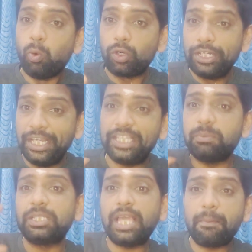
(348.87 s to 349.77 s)
ஒரு
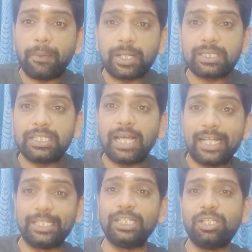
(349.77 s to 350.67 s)
நீதிபதியே பார்த்து
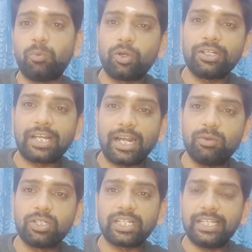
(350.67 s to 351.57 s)
அதிர்ந்து போகின்ற
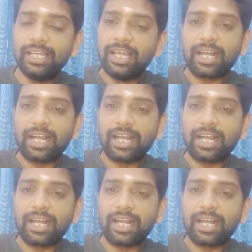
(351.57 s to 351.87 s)
அளவுக்கு